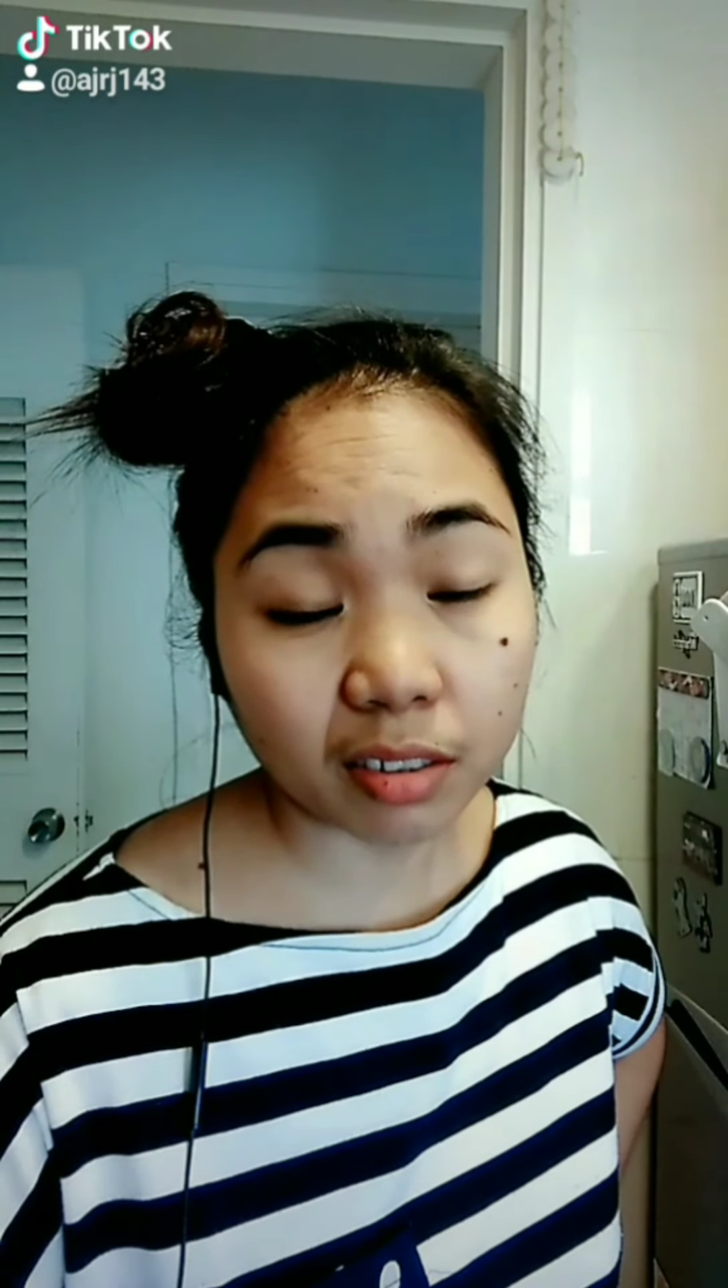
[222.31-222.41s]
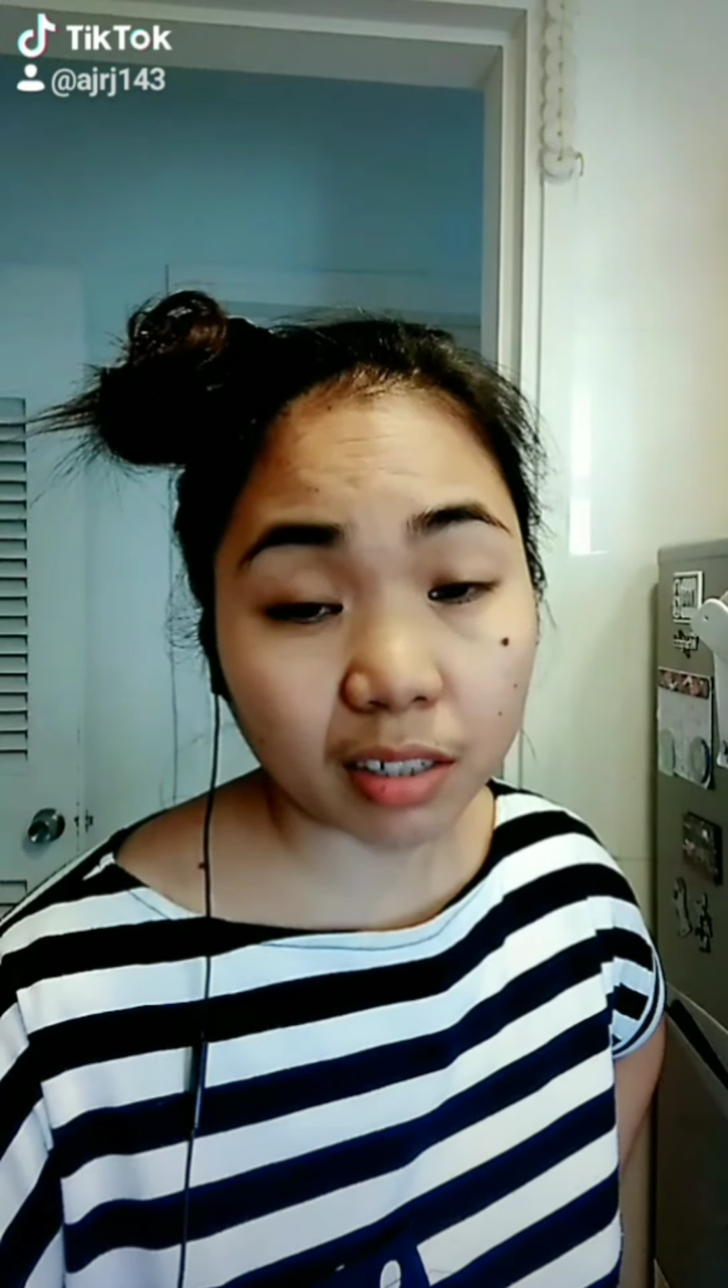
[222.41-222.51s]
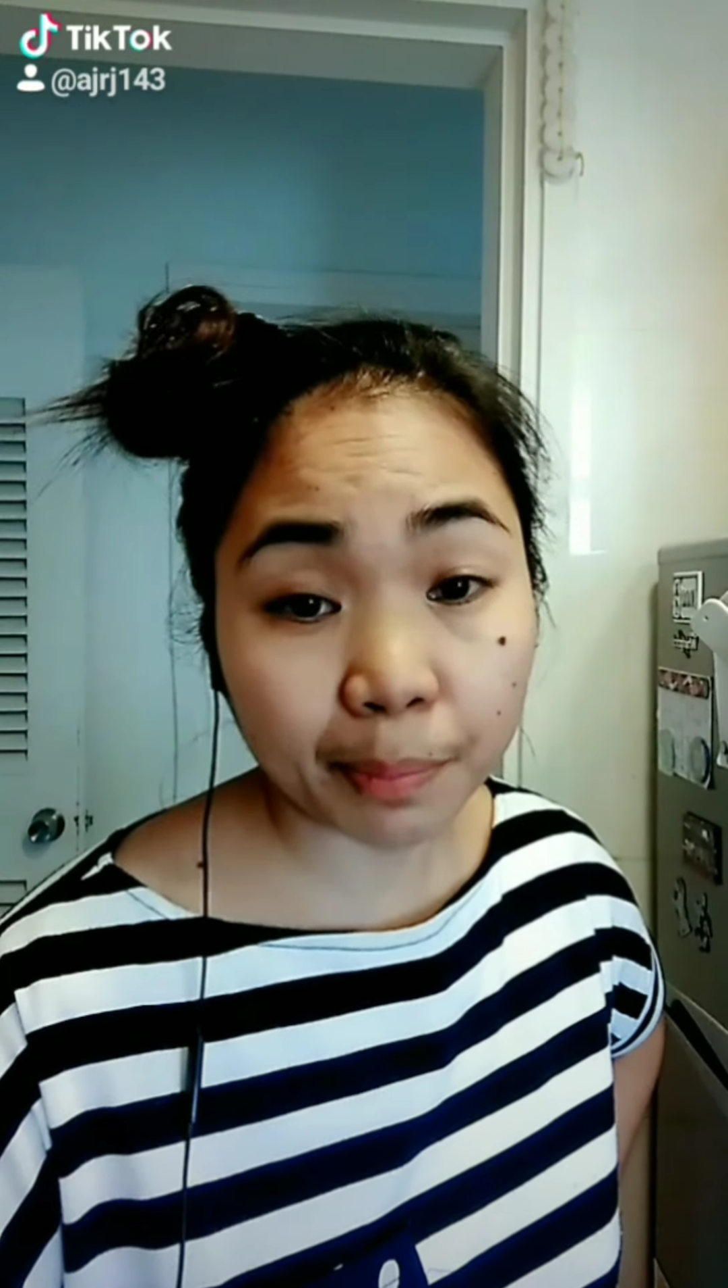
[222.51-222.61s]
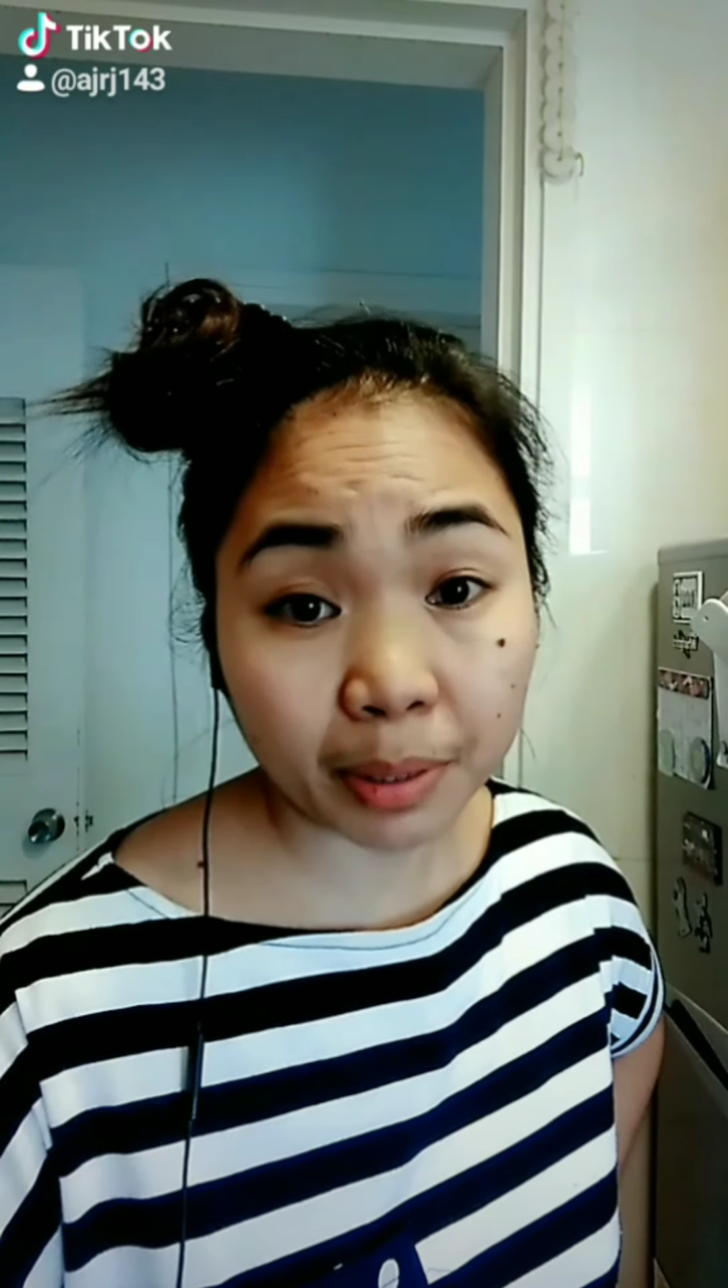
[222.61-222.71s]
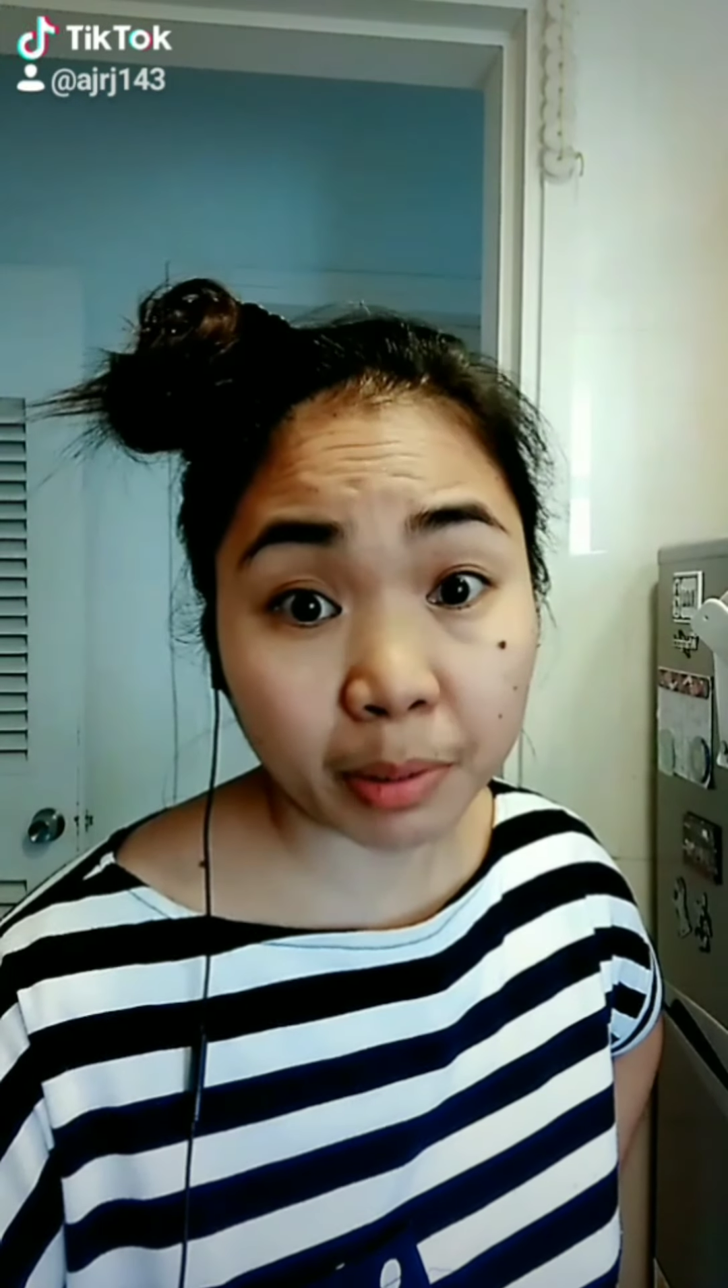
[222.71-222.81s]

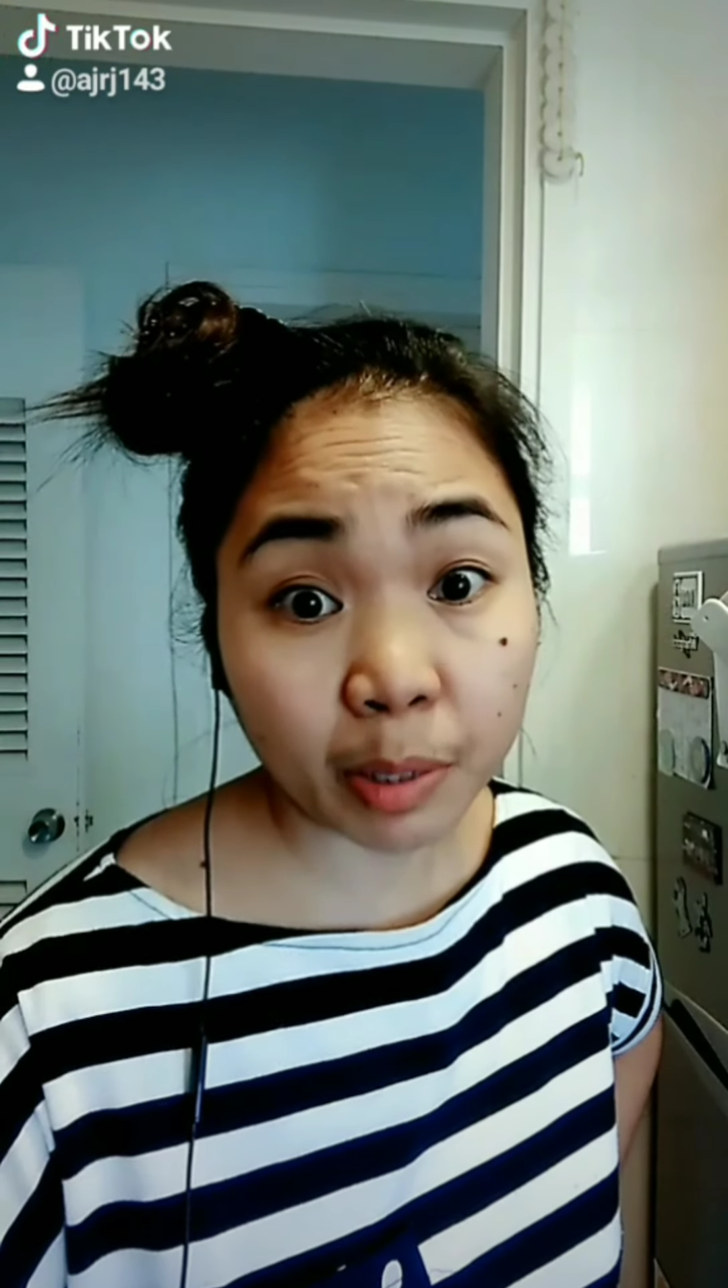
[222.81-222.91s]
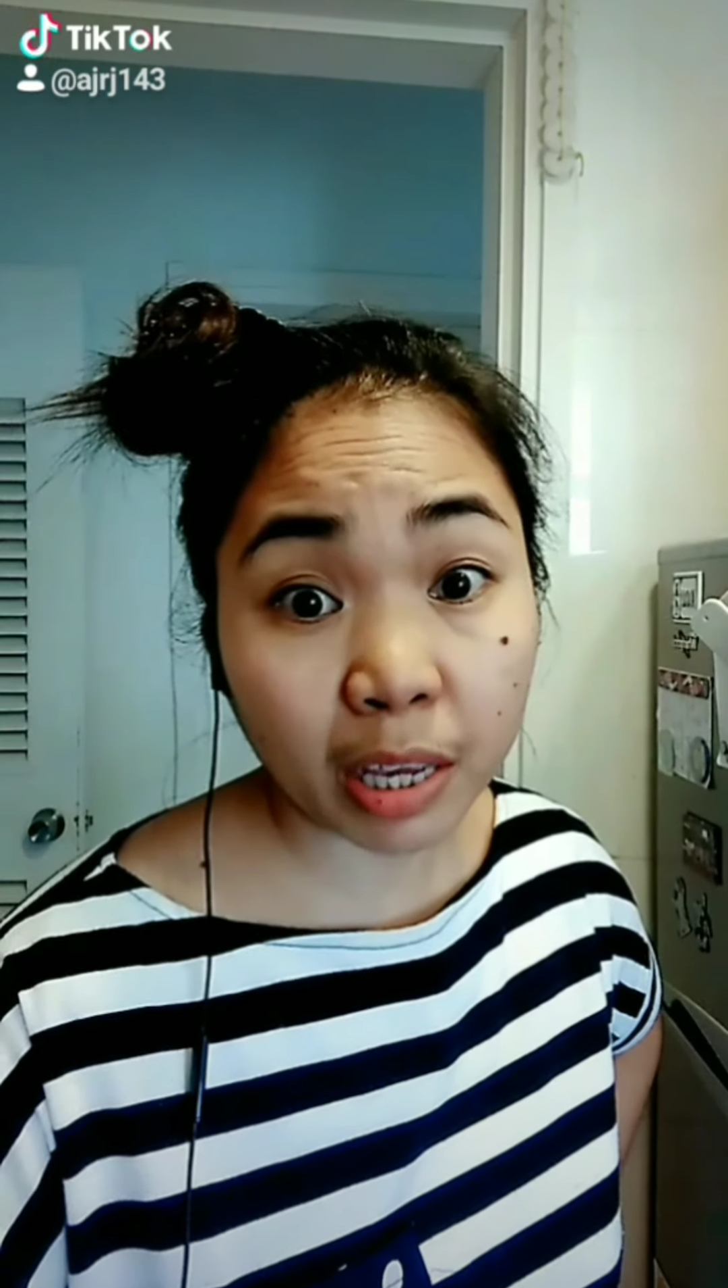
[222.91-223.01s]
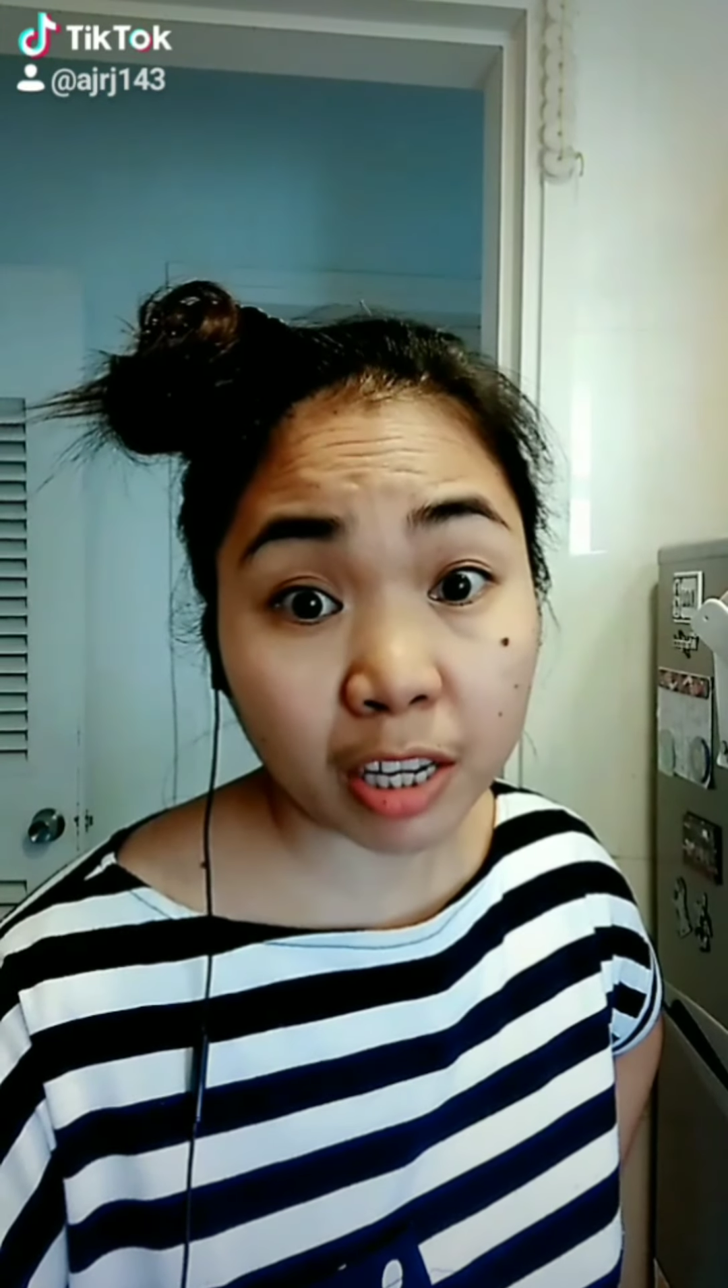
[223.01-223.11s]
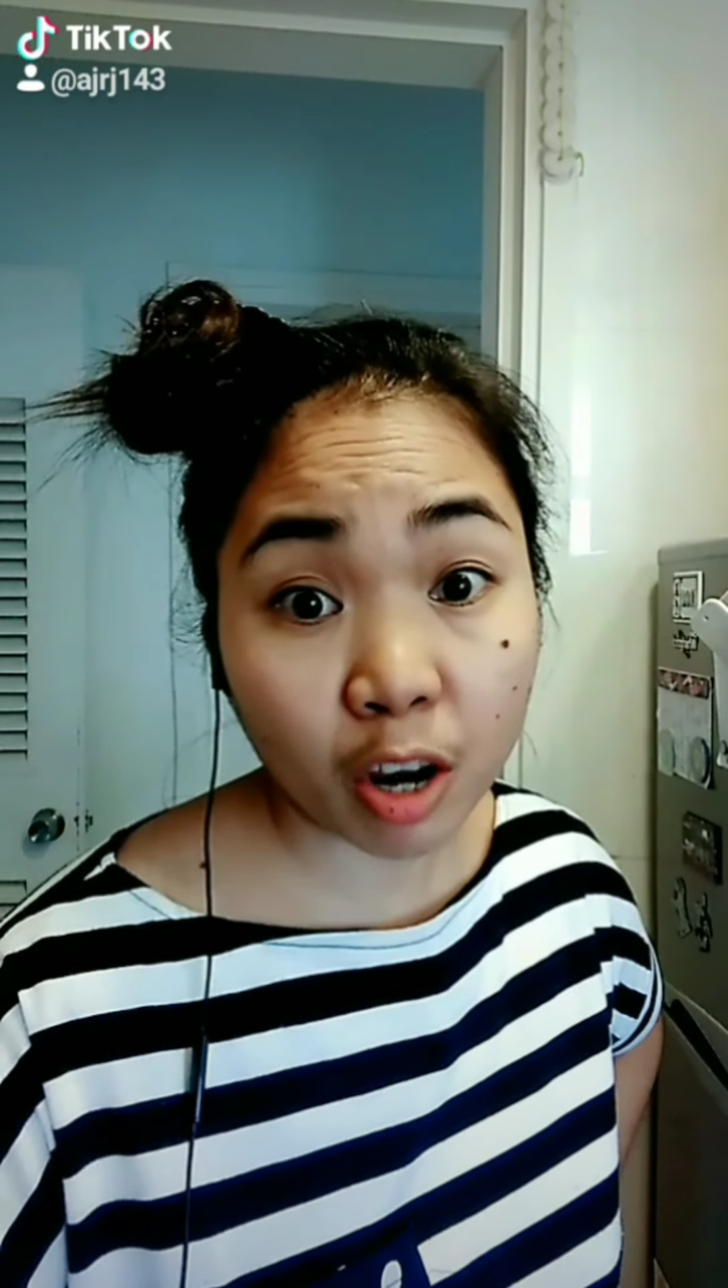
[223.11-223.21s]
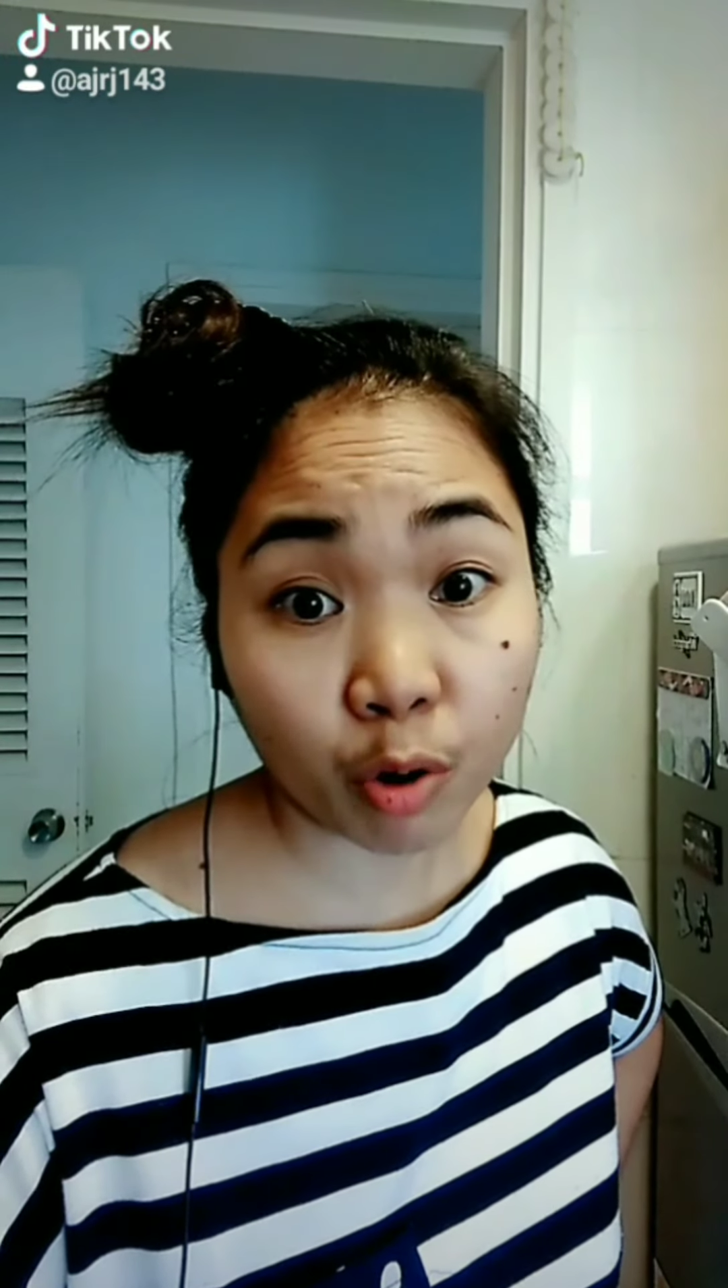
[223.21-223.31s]
pag
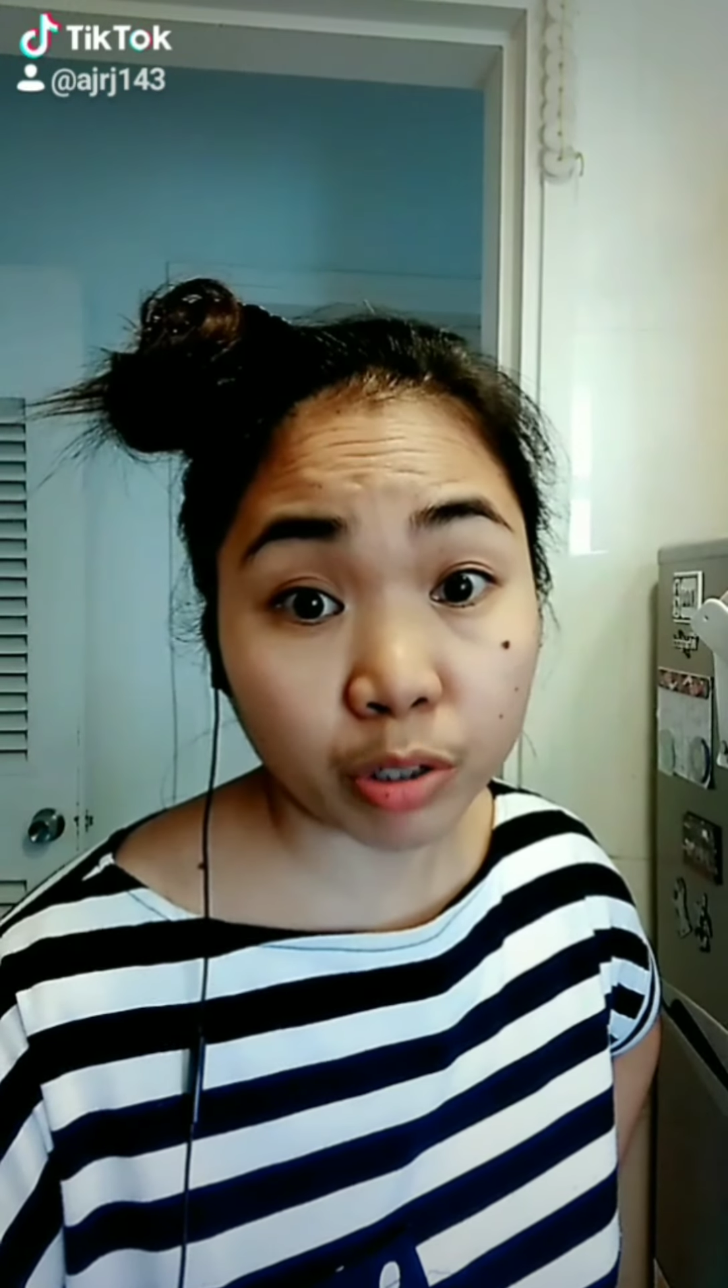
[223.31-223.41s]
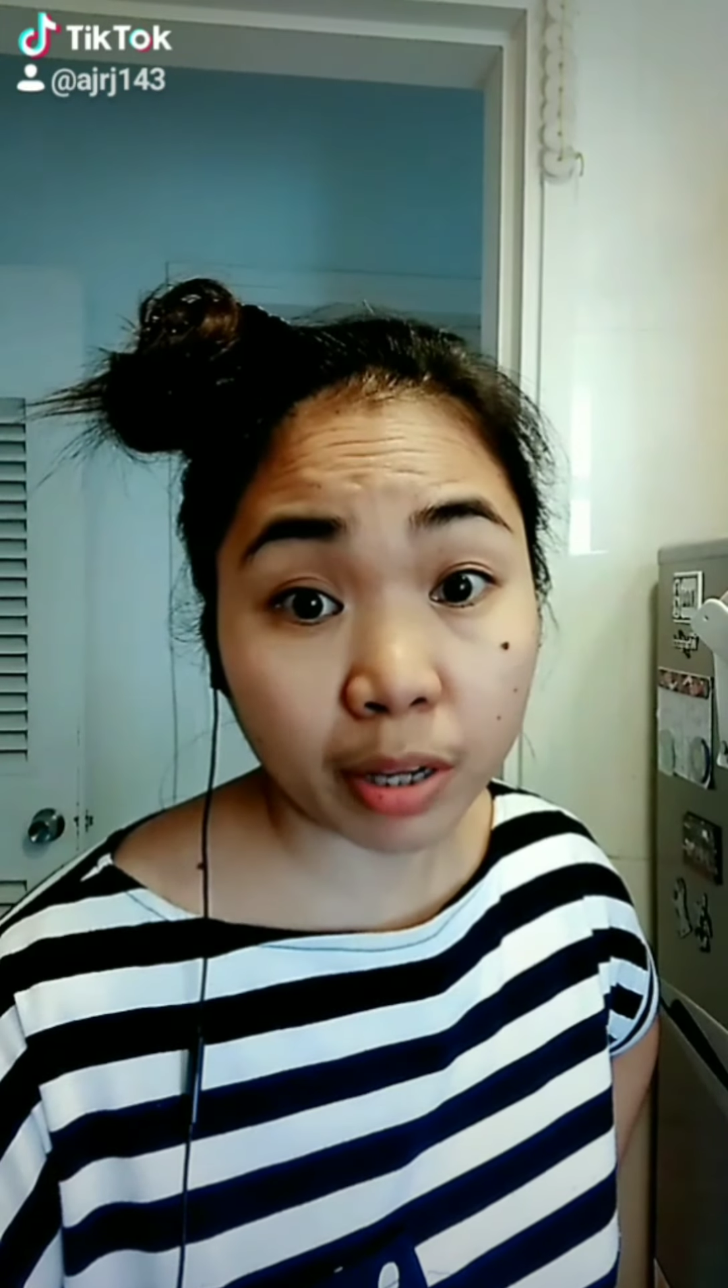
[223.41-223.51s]
binibigyan niya